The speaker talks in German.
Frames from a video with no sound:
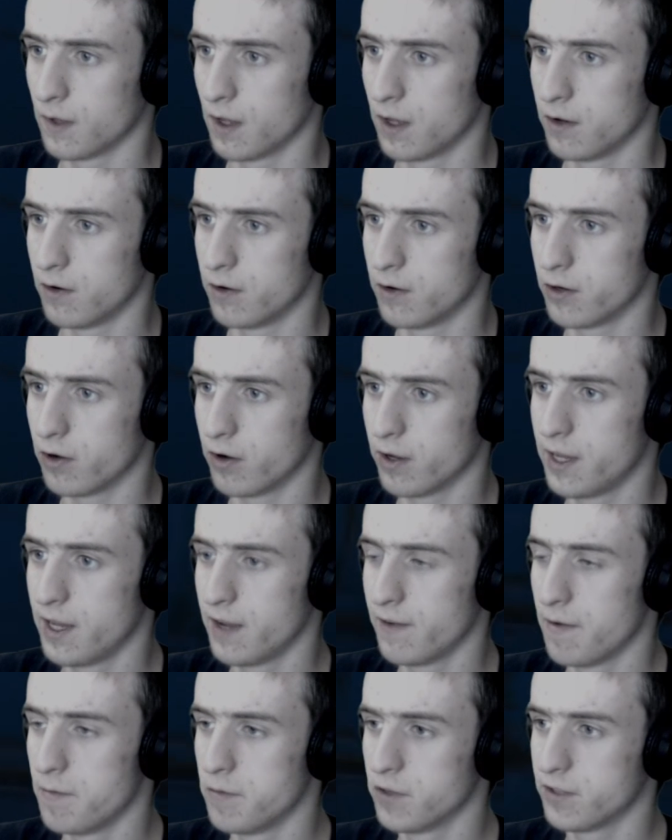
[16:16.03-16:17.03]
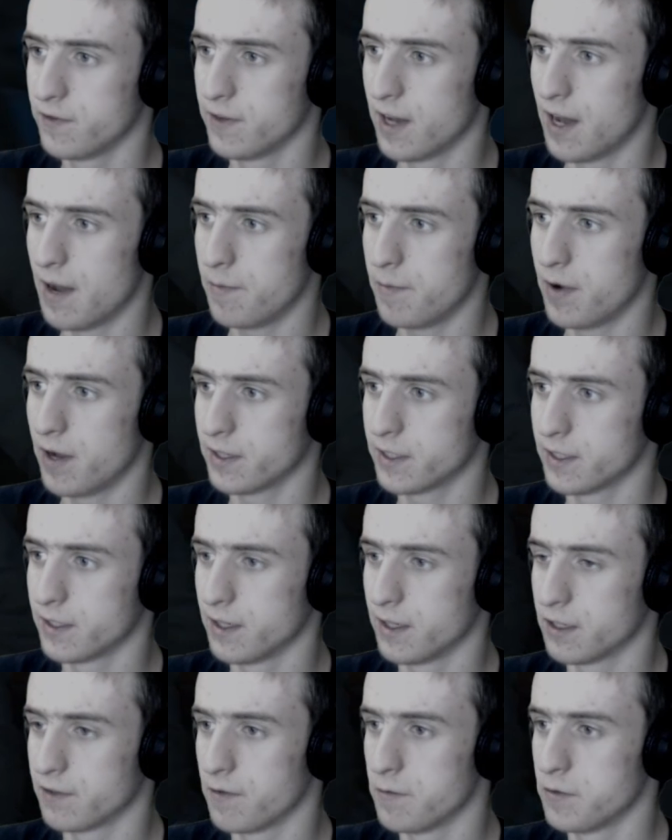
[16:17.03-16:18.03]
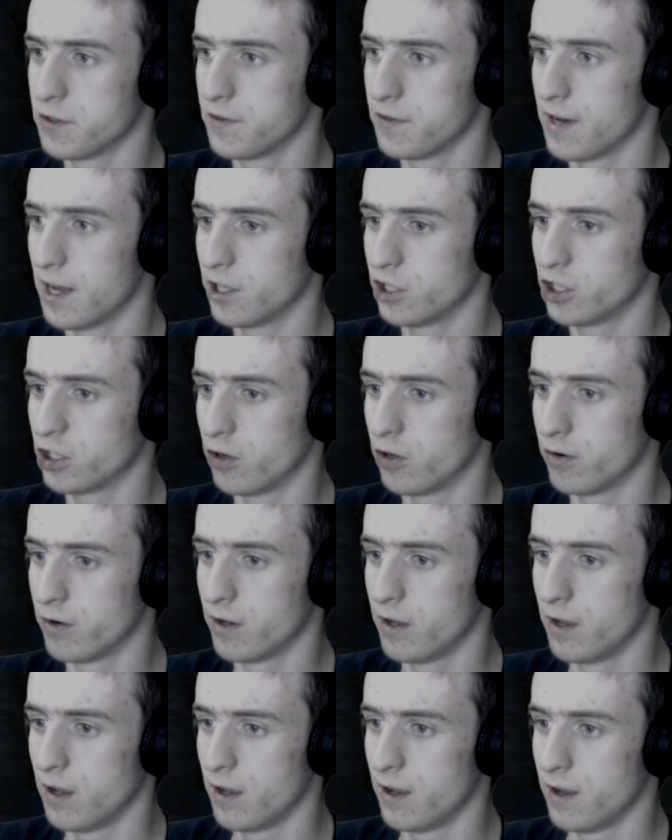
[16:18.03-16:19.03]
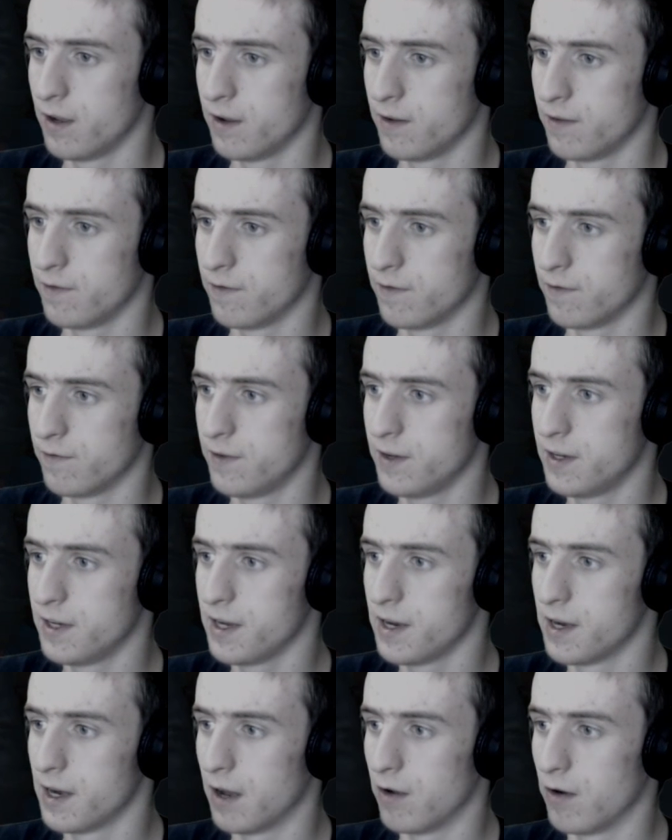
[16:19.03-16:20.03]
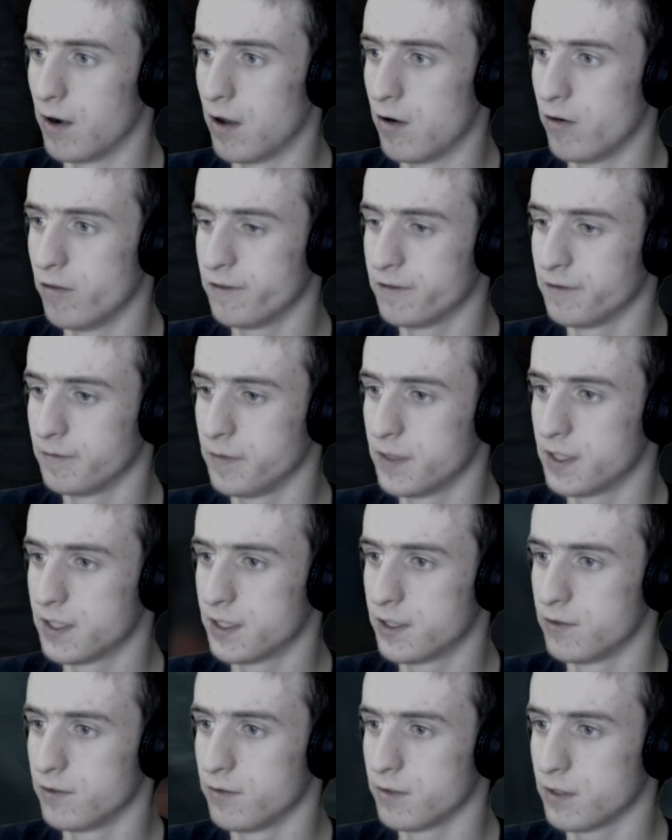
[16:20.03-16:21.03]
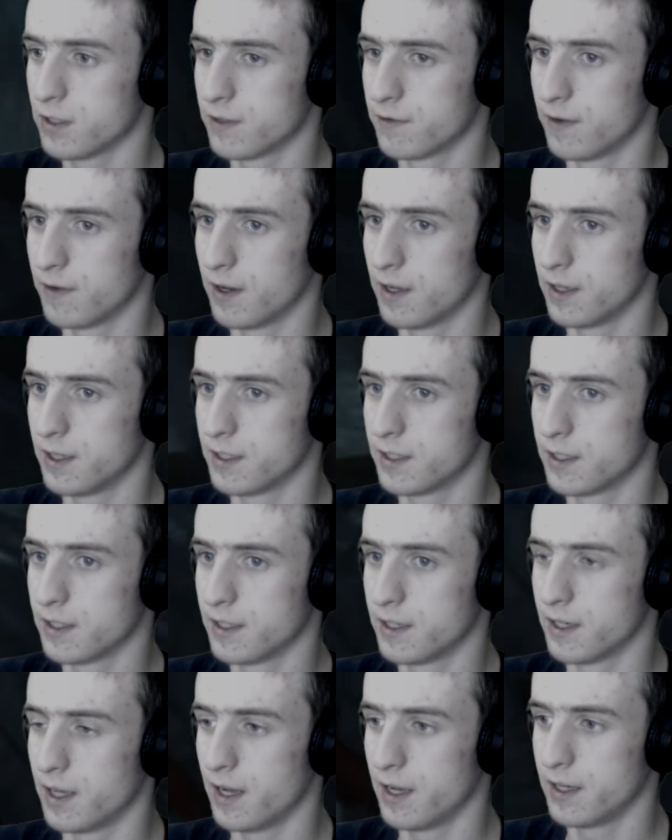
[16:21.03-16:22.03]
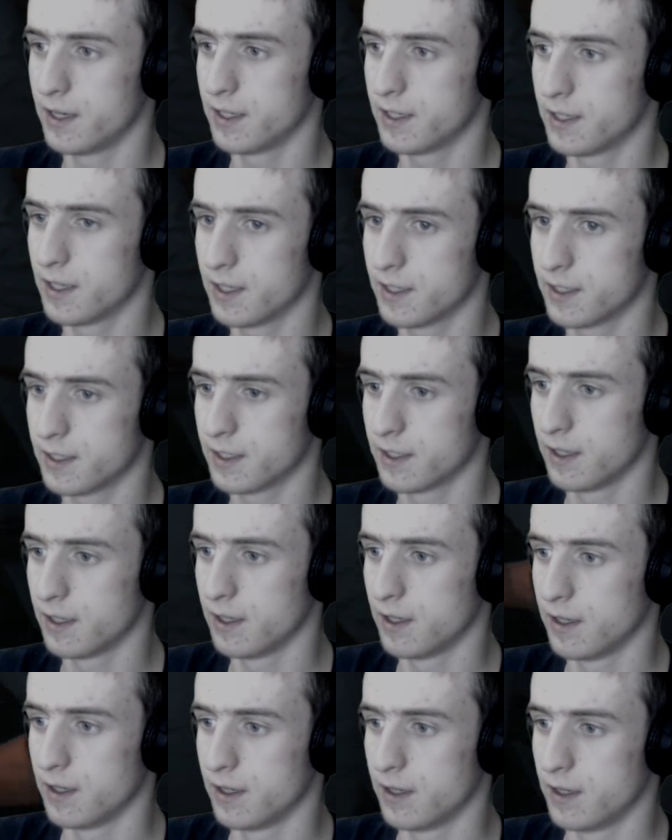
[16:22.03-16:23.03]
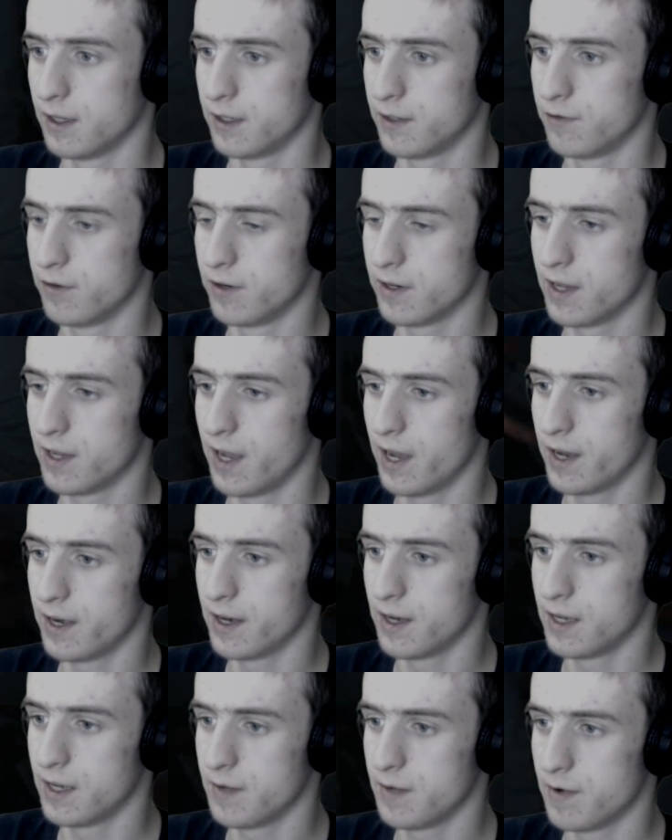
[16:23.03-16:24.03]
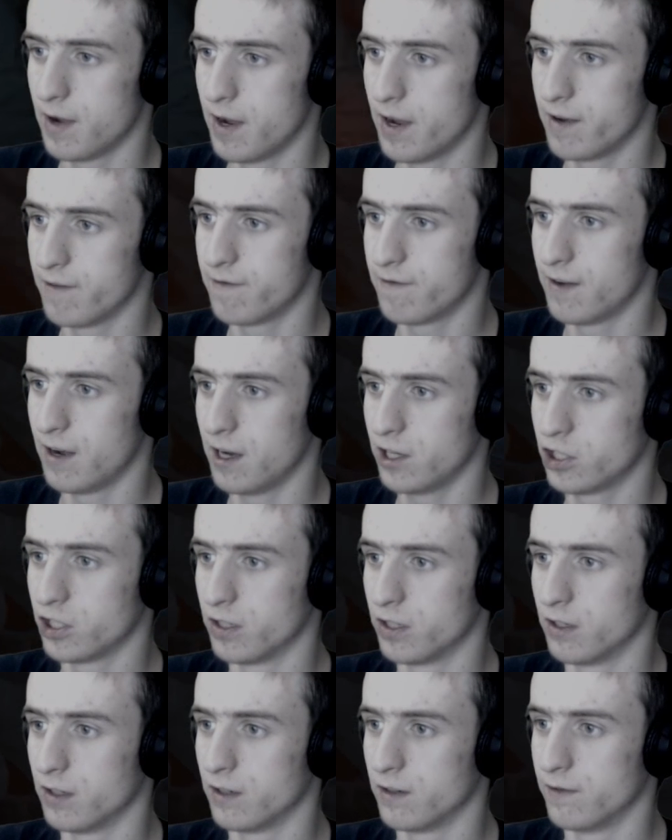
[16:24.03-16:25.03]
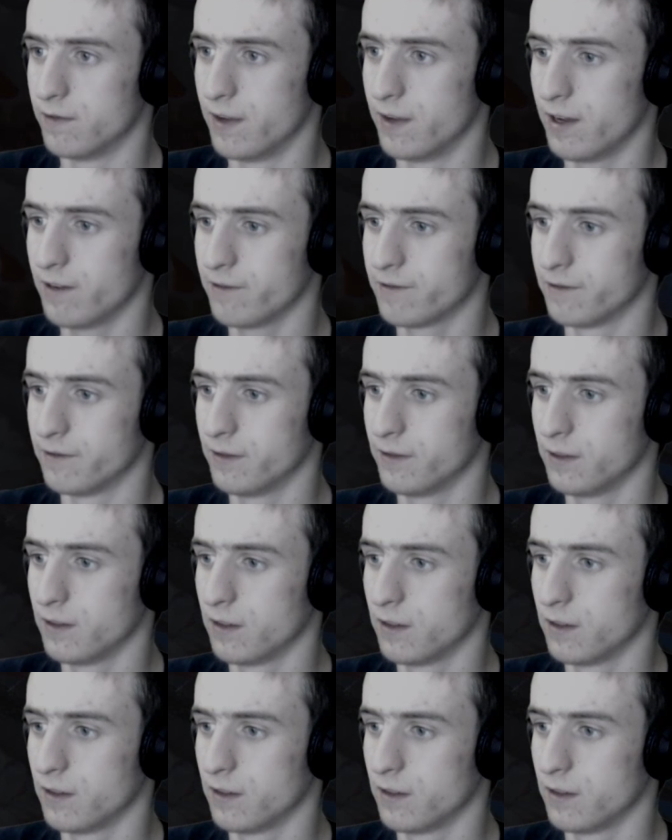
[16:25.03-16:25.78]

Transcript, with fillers: Und auch hier, wir müssen wieder abpassen, also wir müssen wieder anschauen, wie die genau laufen, beziehungsweise, nein, nicht das. Ich würde gerne lieber eine Flasche werfen.